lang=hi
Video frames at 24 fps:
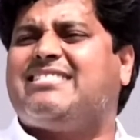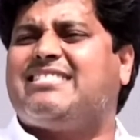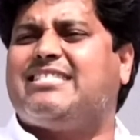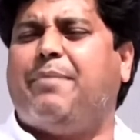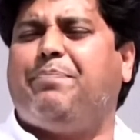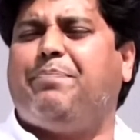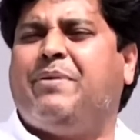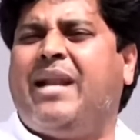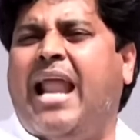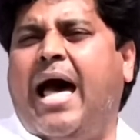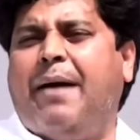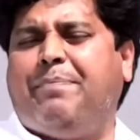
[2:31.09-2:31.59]

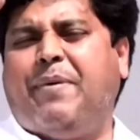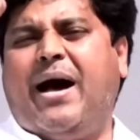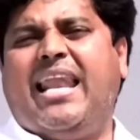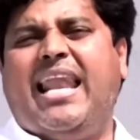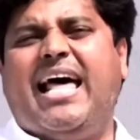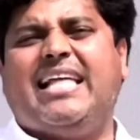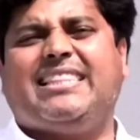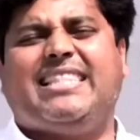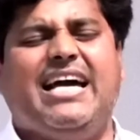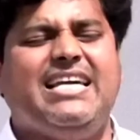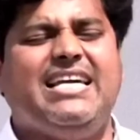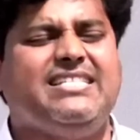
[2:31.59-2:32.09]
सपना
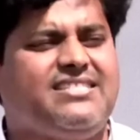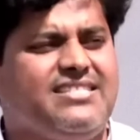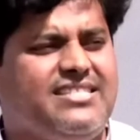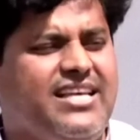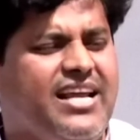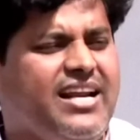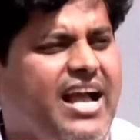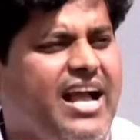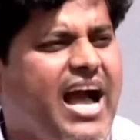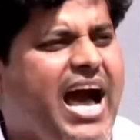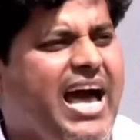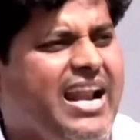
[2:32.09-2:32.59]
पाला था इस
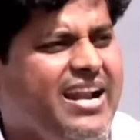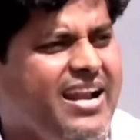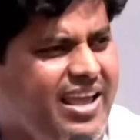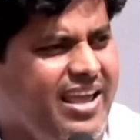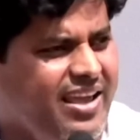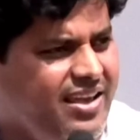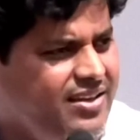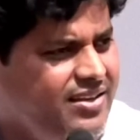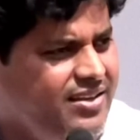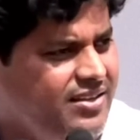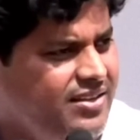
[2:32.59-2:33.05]
सरकार ने